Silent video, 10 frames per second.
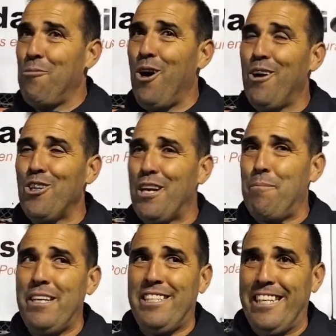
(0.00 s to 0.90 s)
lo hemos hablado
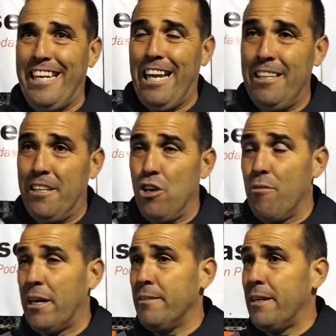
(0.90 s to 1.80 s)
otras veces, que la
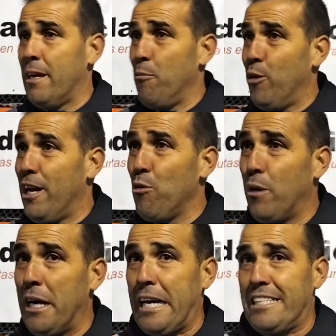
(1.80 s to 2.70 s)
anterior vez que entrenamos en la
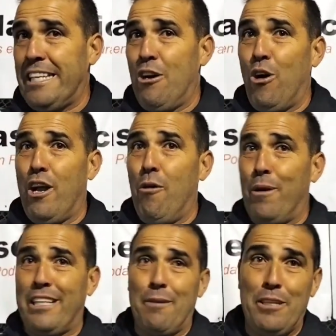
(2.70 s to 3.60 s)
Aruca en casa no ganamos
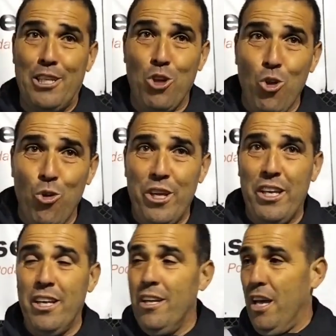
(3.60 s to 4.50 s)
prácticamente todo
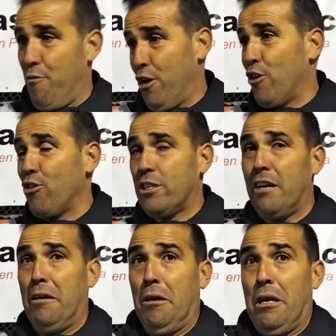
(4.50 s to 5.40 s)
y, fuera nos
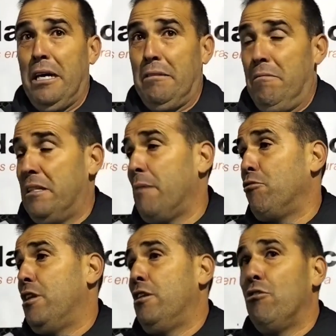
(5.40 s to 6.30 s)
costaba, ahora
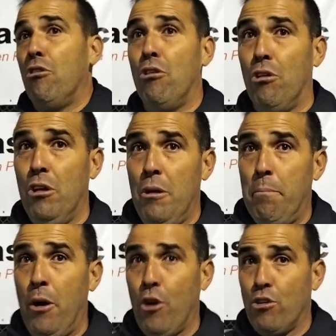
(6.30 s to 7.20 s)
estamos teniendo
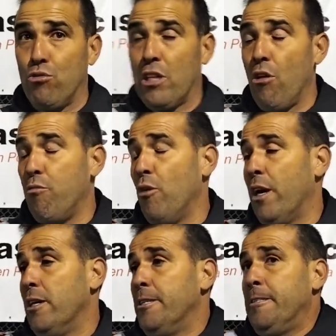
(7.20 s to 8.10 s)
mejores resultados
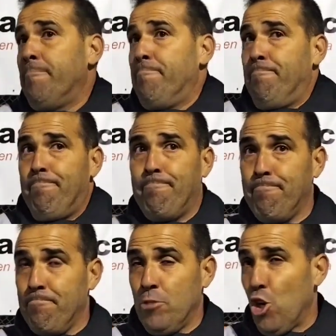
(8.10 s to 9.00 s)
fuera.
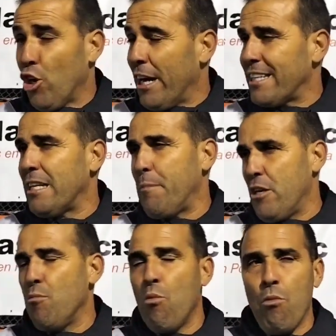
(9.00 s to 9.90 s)
Yo creo que en casa
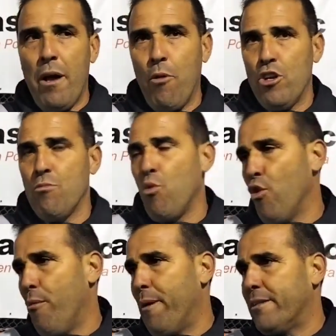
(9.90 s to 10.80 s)
también hemos hecho muy buenos